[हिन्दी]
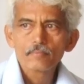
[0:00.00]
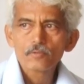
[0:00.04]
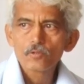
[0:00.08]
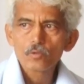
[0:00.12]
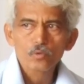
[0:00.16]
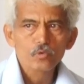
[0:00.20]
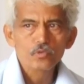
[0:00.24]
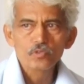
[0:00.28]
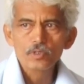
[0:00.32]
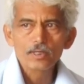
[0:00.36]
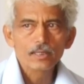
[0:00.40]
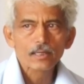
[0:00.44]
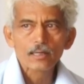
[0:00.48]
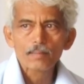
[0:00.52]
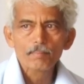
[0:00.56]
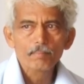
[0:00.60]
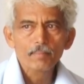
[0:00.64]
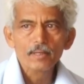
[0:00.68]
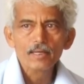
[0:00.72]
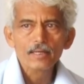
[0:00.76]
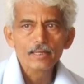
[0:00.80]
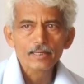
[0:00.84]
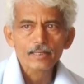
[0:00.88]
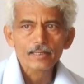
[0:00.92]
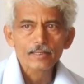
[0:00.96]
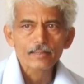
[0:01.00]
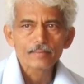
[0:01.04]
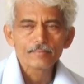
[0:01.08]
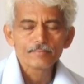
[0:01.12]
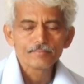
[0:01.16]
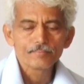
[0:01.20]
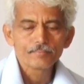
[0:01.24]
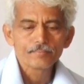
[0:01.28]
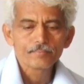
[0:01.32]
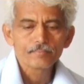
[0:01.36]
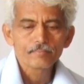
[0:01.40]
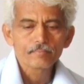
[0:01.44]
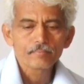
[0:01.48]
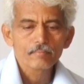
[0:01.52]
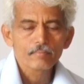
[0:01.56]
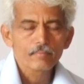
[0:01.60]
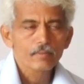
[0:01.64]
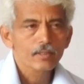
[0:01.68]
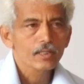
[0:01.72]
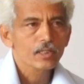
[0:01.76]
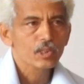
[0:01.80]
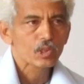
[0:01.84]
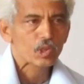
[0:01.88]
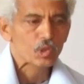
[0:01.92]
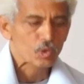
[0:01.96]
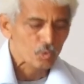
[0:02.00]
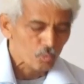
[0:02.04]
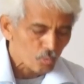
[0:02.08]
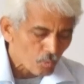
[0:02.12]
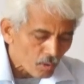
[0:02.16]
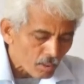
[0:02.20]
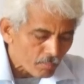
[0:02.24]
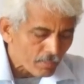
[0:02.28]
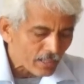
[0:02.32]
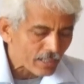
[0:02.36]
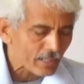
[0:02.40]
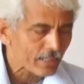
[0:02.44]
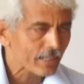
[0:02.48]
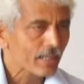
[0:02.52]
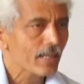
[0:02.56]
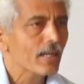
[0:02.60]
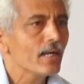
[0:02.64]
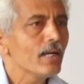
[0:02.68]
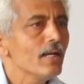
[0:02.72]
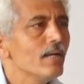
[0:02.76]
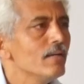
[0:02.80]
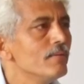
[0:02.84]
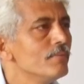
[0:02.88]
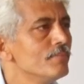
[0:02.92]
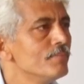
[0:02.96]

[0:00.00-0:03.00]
उससे कम में नहीं है त्व माने क्या है